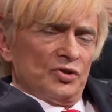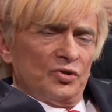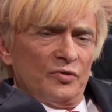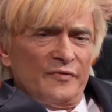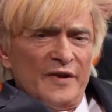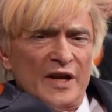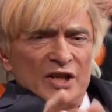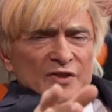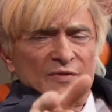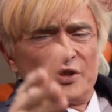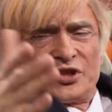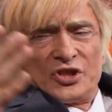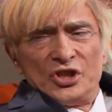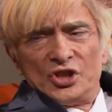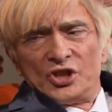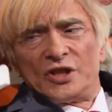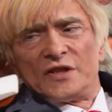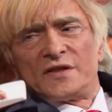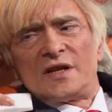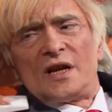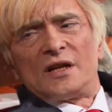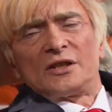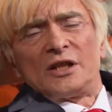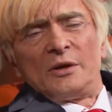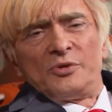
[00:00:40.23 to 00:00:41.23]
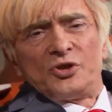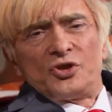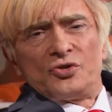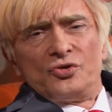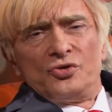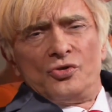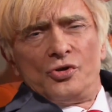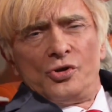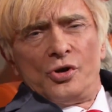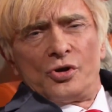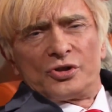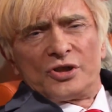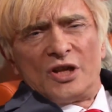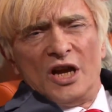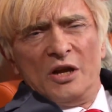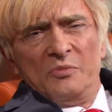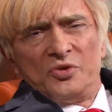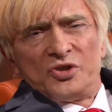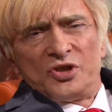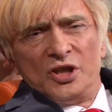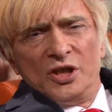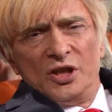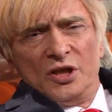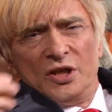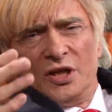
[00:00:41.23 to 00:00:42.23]
Du weißt, was ich gesagt habe zu New York
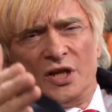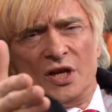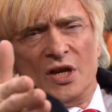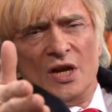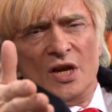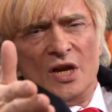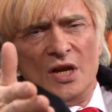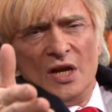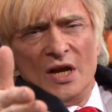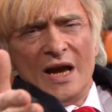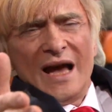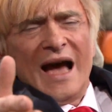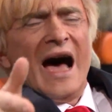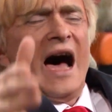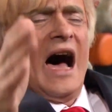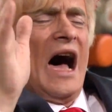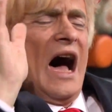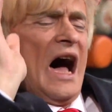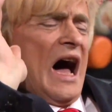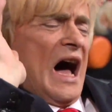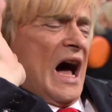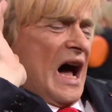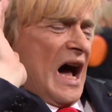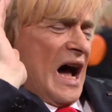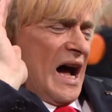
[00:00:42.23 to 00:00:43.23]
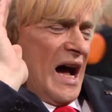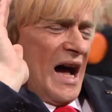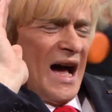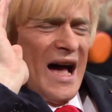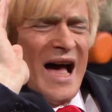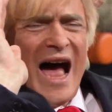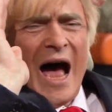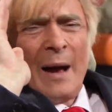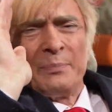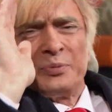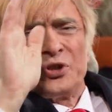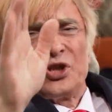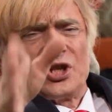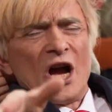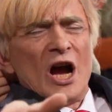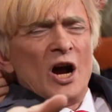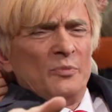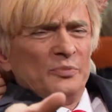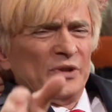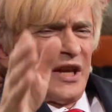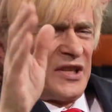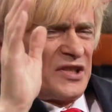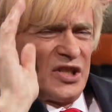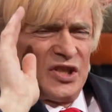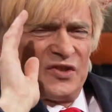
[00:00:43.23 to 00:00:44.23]
Times, die Ah,
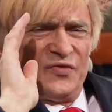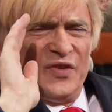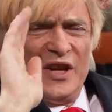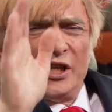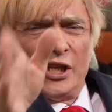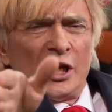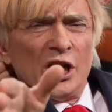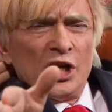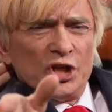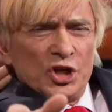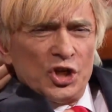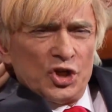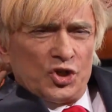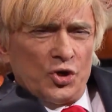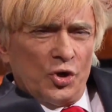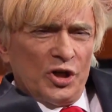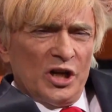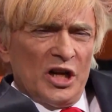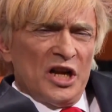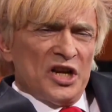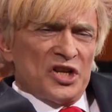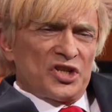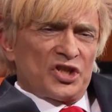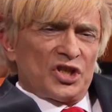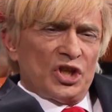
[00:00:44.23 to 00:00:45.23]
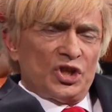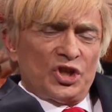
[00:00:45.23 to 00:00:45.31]
Abschaum, das ist widerliche Journalist.